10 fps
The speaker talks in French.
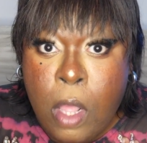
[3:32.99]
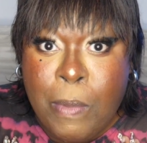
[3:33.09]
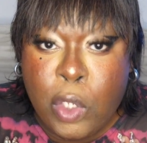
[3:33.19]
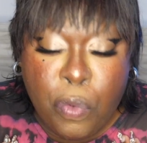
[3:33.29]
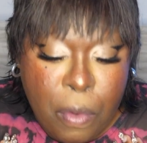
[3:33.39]

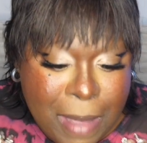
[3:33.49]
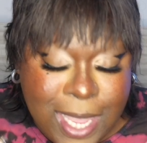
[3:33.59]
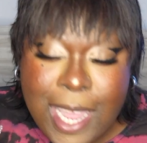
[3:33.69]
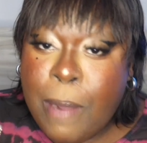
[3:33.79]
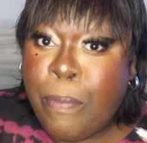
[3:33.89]
moi je trouve que ma
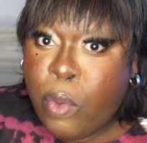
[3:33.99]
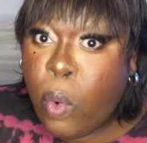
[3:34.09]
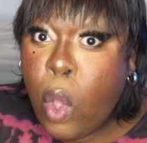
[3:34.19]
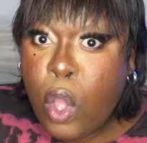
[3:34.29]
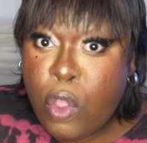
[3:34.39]
taille elle est
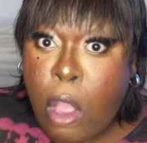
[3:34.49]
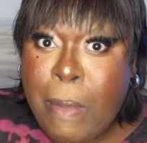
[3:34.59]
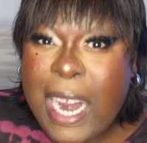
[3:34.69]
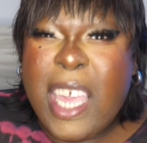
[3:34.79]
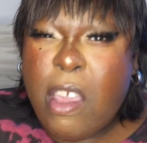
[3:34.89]
plutôt
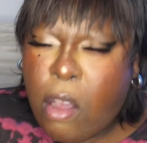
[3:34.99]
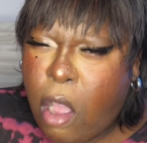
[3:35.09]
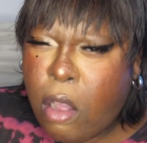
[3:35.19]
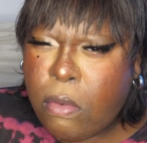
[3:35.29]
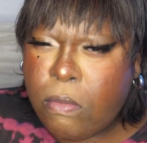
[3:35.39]
normale et
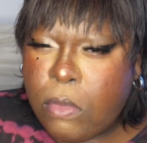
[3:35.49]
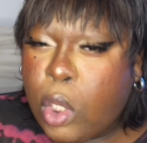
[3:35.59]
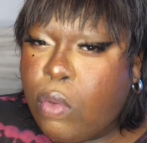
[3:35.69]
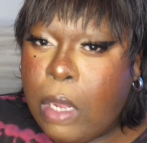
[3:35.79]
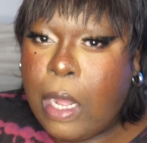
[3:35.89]
encore
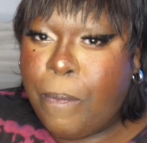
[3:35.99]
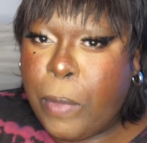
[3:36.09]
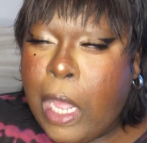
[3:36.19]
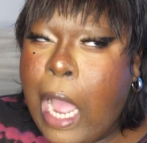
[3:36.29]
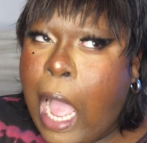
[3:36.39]
genre tu
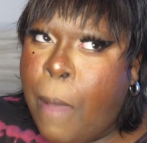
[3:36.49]
vois euh,